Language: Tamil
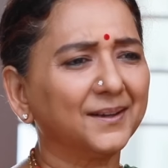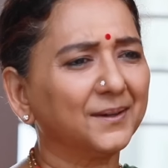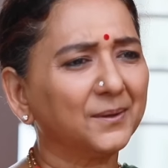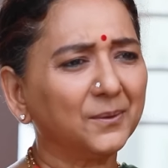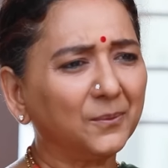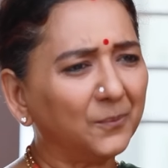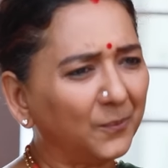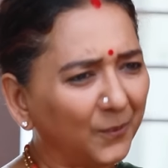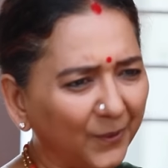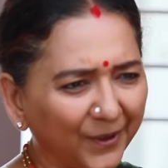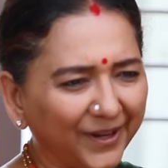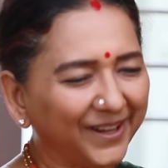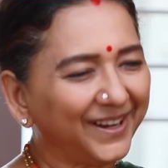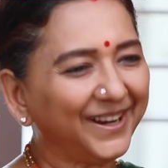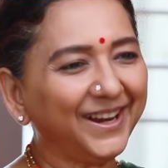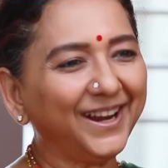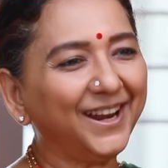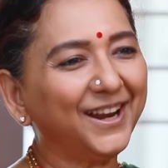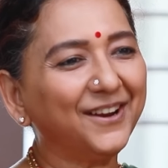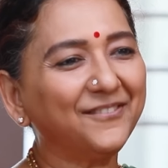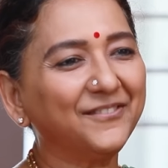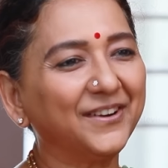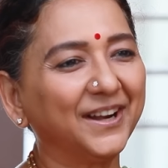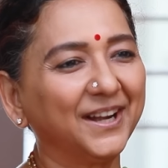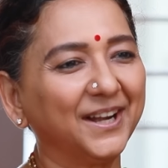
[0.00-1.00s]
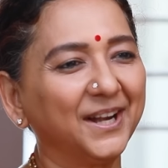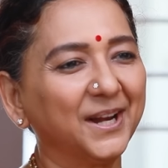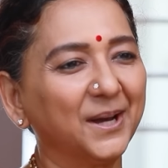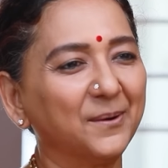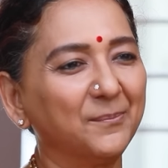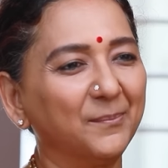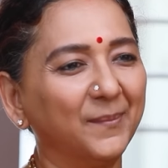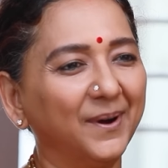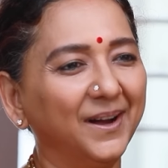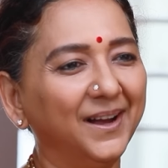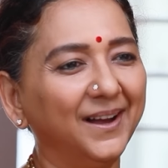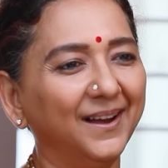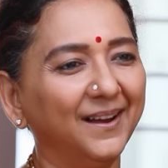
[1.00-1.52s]
இல்ல உடனே எல்லாம்
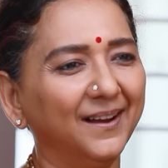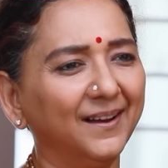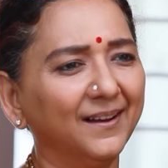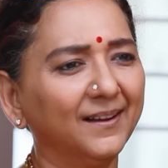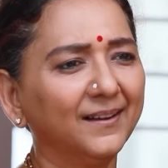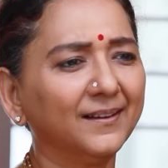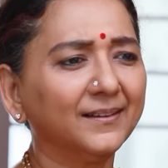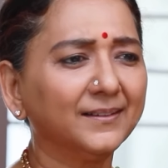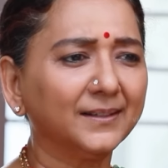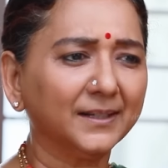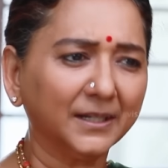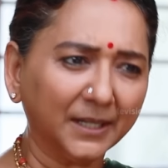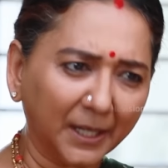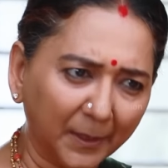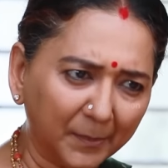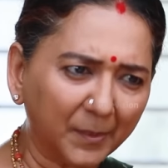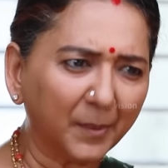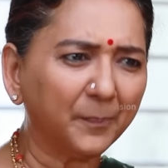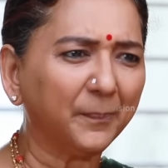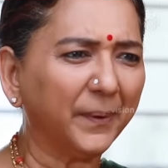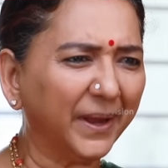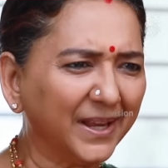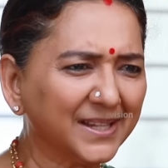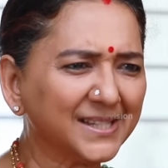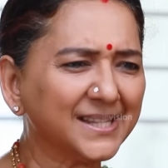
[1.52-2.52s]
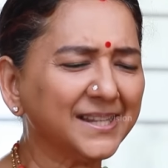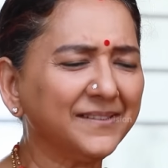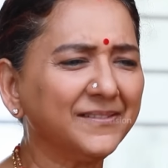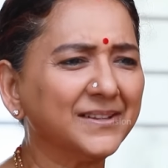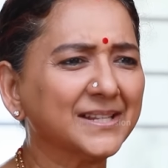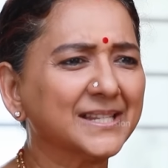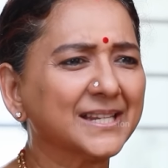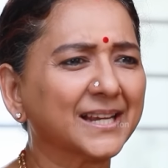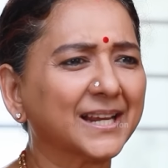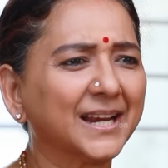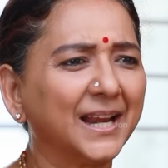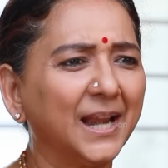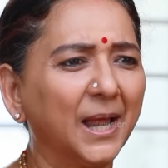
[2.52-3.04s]
வேண்டாமா நம்ம
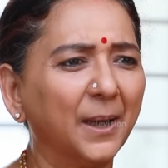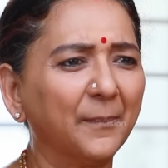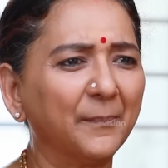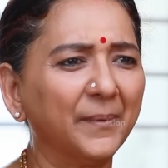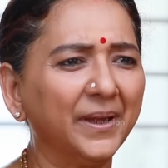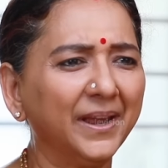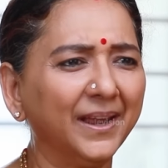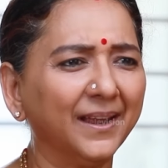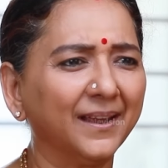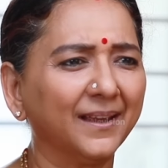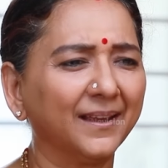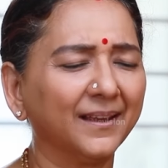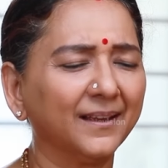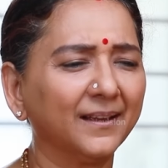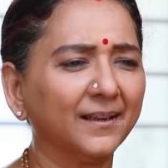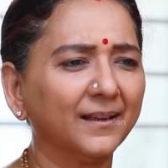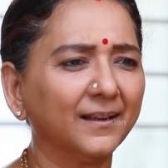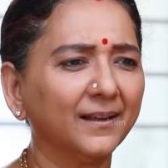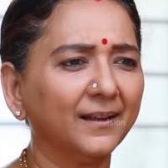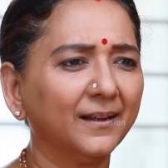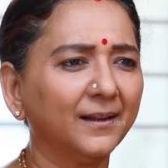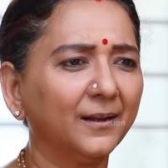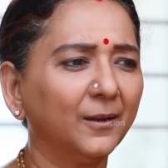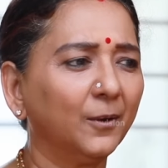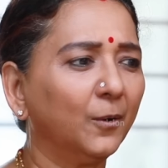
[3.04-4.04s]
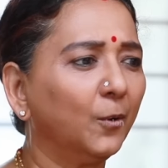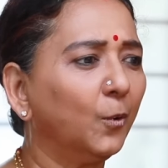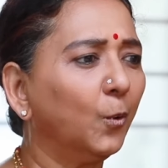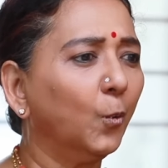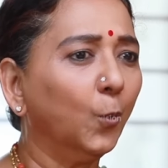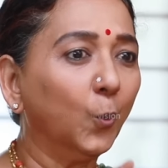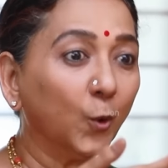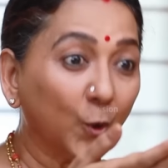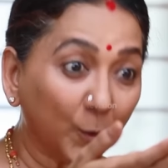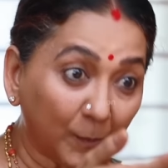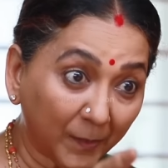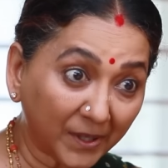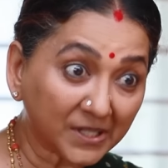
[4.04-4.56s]
பேசி வச்சுக்கலாமே
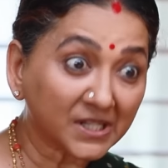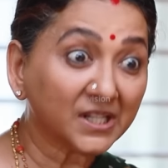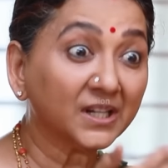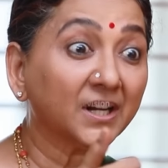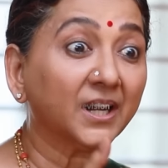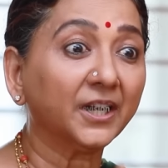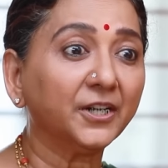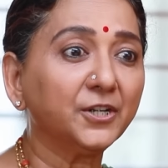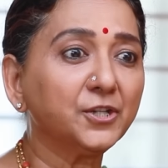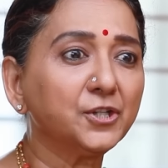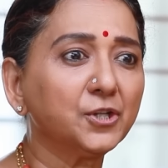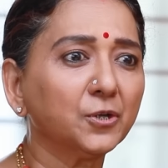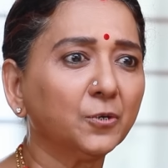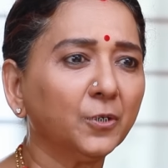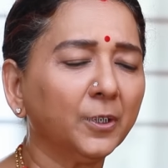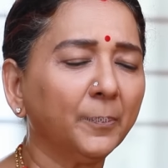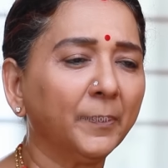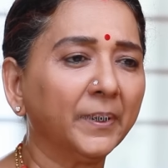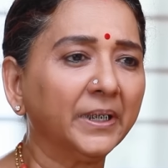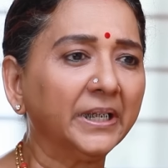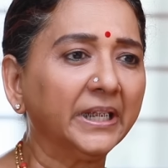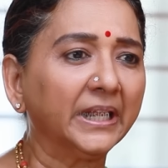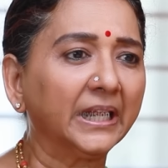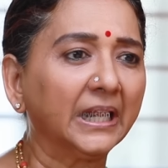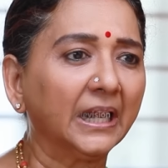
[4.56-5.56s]
ஒரு மாசம் கழிச்சு கூட